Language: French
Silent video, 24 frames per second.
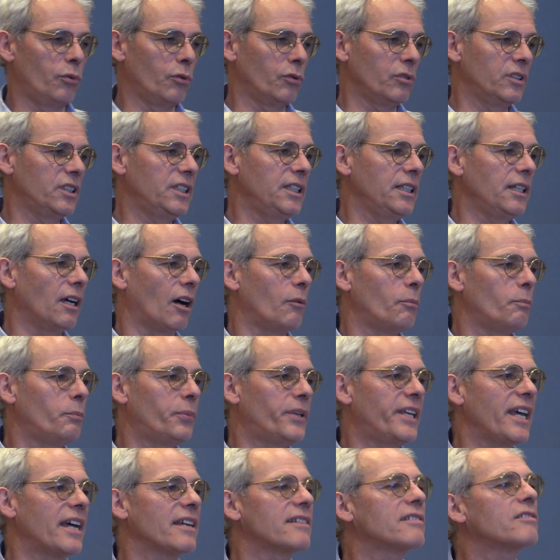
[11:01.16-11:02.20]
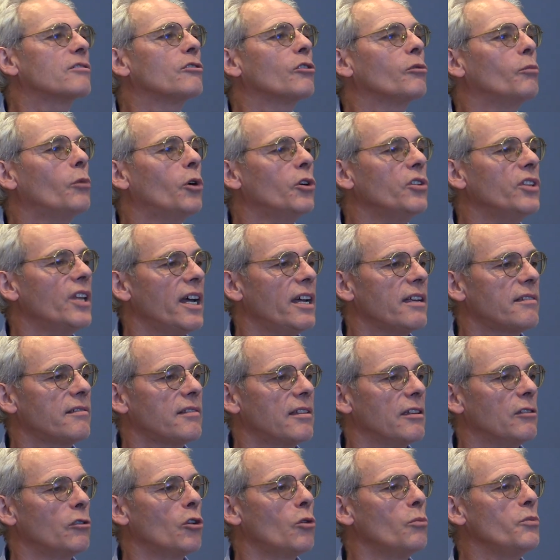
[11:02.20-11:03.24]
pour dire pièce de monnaie,
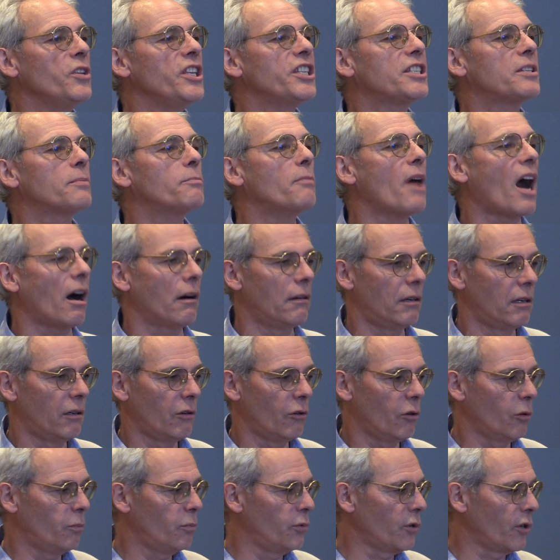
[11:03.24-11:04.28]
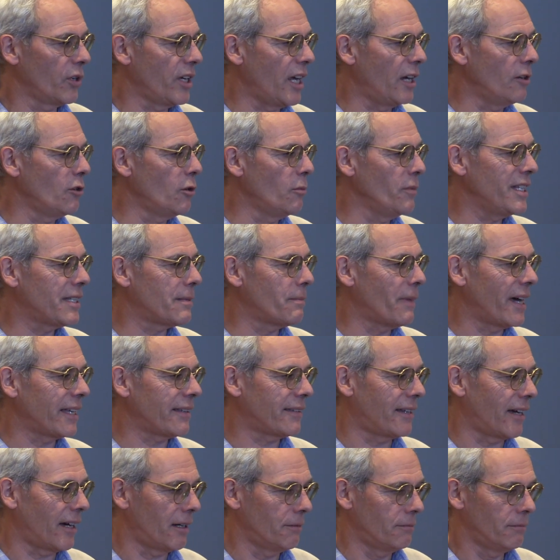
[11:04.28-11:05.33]
c'est nomisma, au pluriel
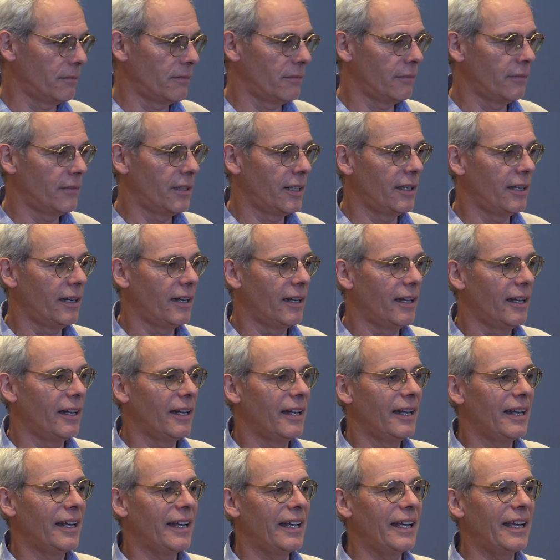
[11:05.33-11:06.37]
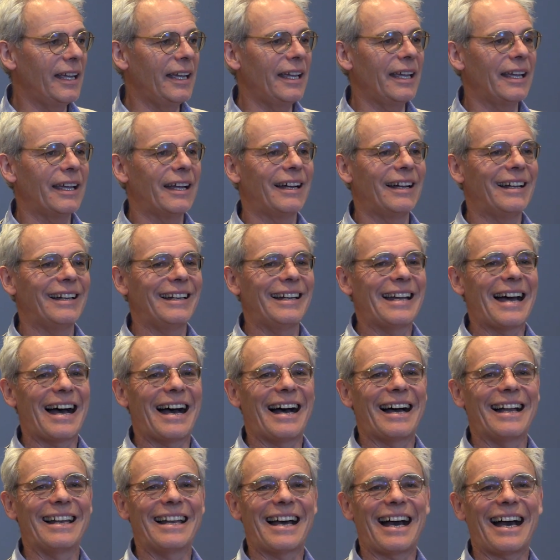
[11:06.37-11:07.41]
nomismata. Et
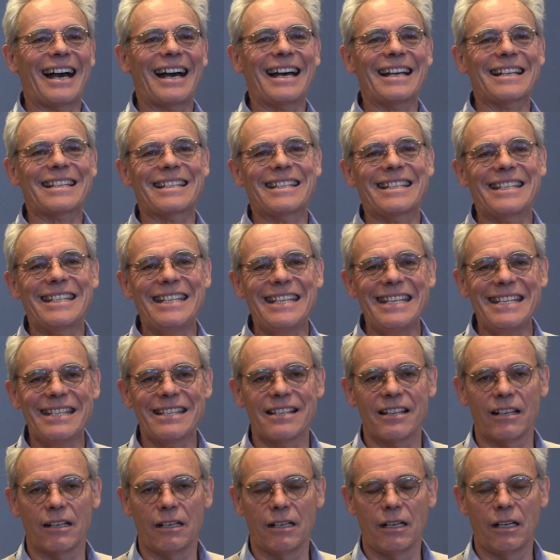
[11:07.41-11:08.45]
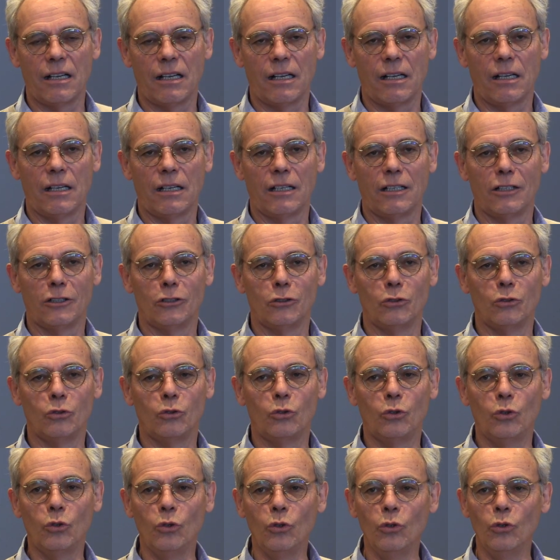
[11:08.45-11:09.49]
la, racine
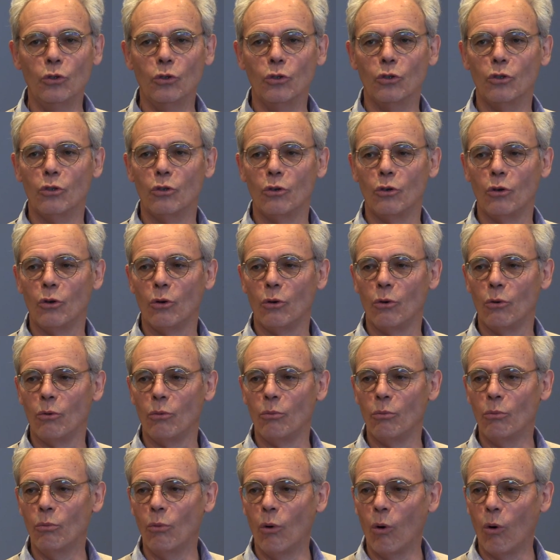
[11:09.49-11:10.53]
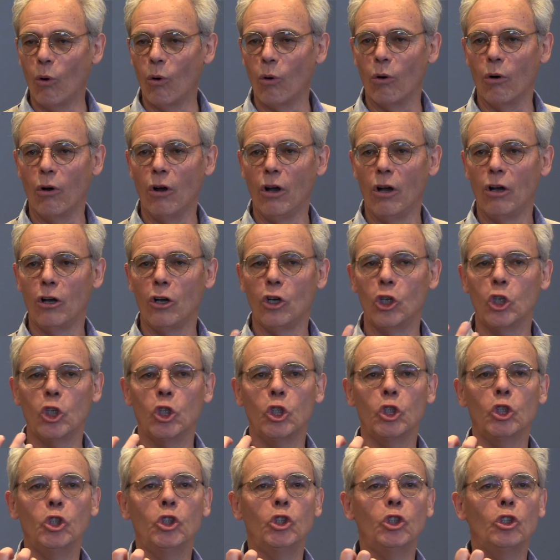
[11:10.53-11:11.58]
du mot
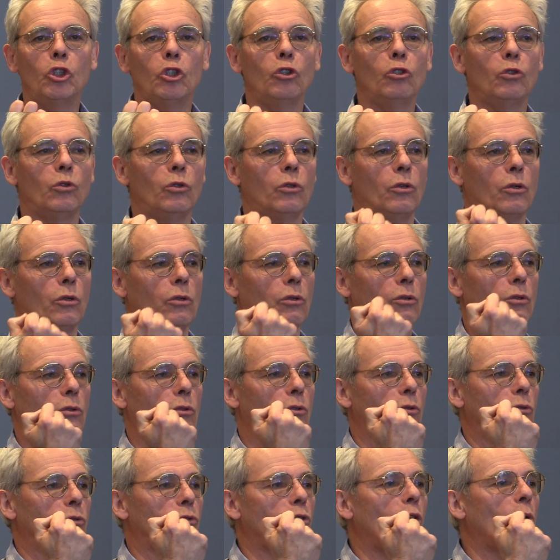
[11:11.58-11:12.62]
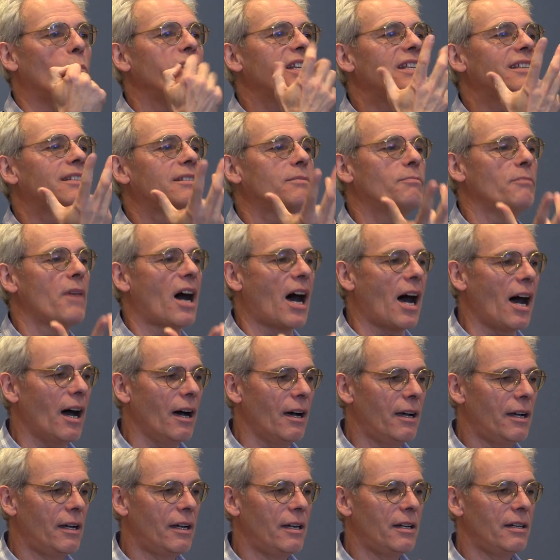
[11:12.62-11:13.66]

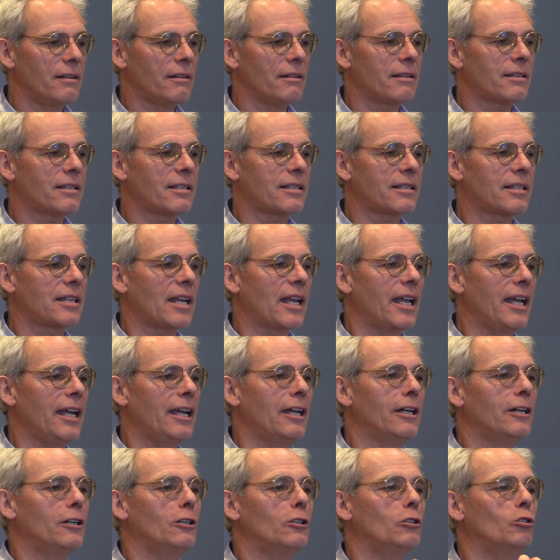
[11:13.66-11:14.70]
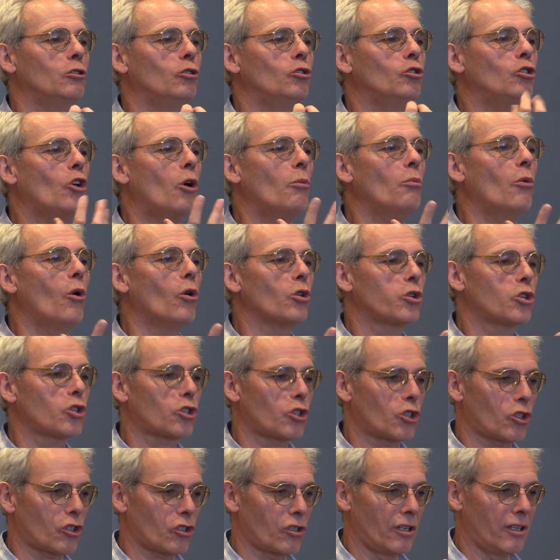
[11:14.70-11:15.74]
nomisma, c'est
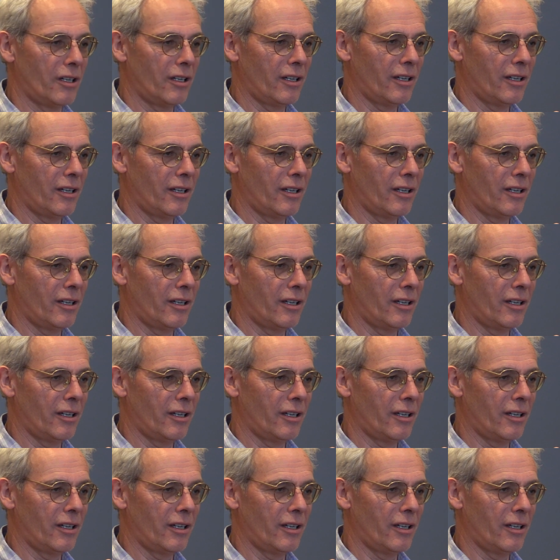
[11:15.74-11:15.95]
nomos.